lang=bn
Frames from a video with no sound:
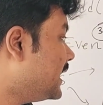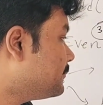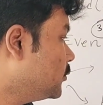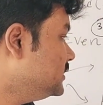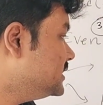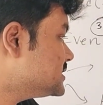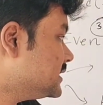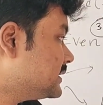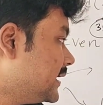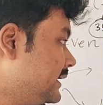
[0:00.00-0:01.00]
আর
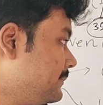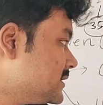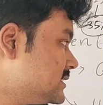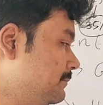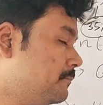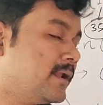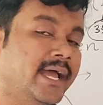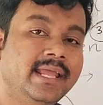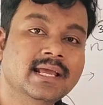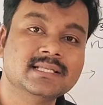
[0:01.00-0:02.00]
পঁয়ত্রিশের থার্টি পার্সেন্ট
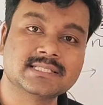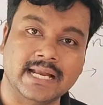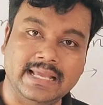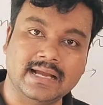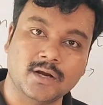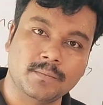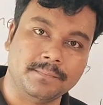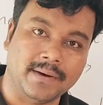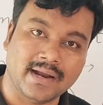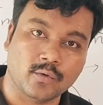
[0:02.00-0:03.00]
প্রায় সাড়ে এগারো
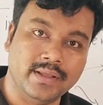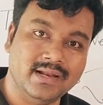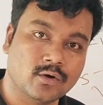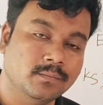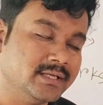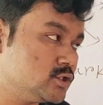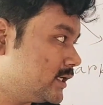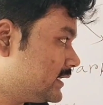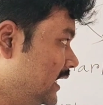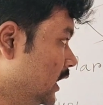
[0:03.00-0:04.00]
বা বারো এরকম কিছু
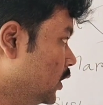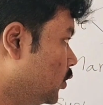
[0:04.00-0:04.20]
একটা